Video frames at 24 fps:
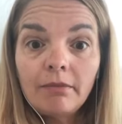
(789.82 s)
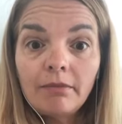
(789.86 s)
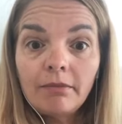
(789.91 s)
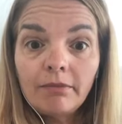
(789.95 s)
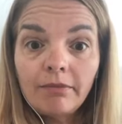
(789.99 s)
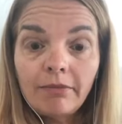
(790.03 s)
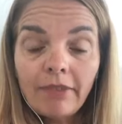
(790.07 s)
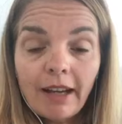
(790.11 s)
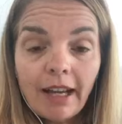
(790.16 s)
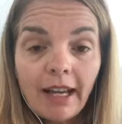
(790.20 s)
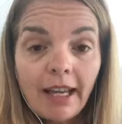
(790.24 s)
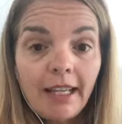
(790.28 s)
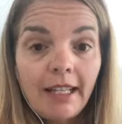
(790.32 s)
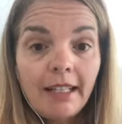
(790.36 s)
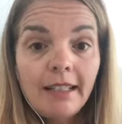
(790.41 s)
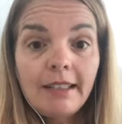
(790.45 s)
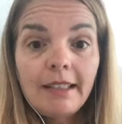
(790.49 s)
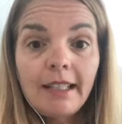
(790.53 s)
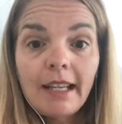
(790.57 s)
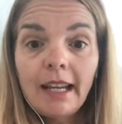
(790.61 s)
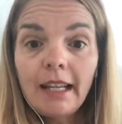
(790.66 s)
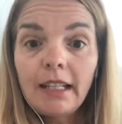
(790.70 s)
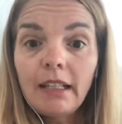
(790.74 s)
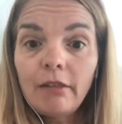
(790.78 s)
weil
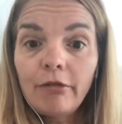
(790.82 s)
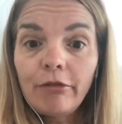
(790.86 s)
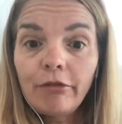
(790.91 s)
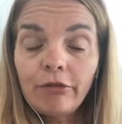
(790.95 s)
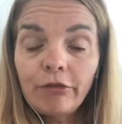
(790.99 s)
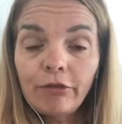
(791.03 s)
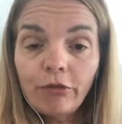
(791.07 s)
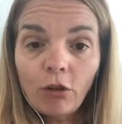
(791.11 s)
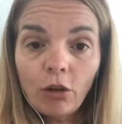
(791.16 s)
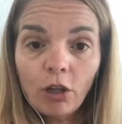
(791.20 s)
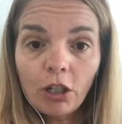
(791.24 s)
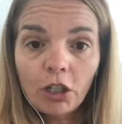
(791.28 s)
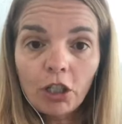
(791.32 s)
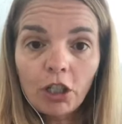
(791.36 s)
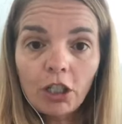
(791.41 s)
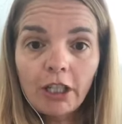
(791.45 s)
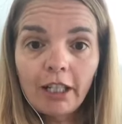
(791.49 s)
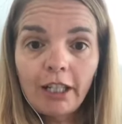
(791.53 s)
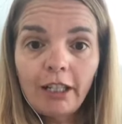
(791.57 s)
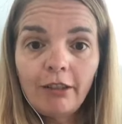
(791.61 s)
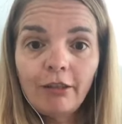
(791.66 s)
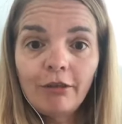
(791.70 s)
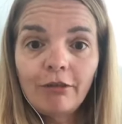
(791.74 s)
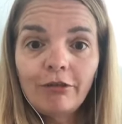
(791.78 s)
sie eine
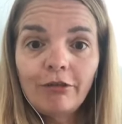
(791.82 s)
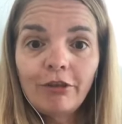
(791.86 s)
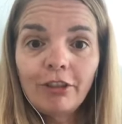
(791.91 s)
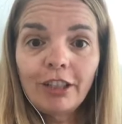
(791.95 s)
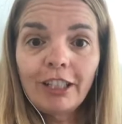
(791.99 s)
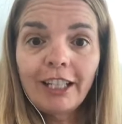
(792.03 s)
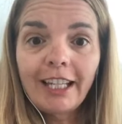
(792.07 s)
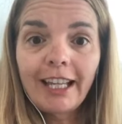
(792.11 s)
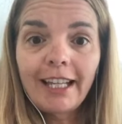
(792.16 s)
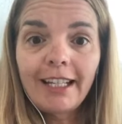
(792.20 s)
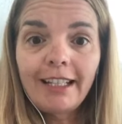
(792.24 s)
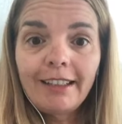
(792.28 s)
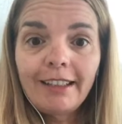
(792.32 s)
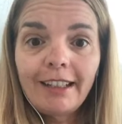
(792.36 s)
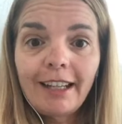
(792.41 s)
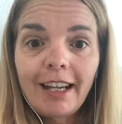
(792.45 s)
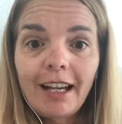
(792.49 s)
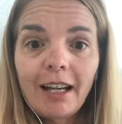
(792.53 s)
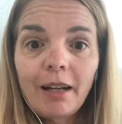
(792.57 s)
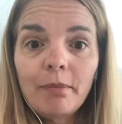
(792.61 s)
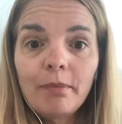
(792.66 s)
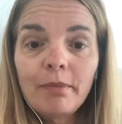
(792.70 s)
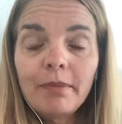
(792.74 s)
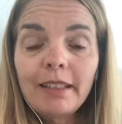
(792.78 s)
Vorstellung von Geld
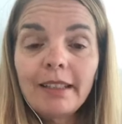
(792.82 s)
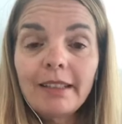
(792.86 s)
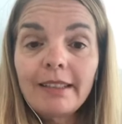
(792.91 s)
haben,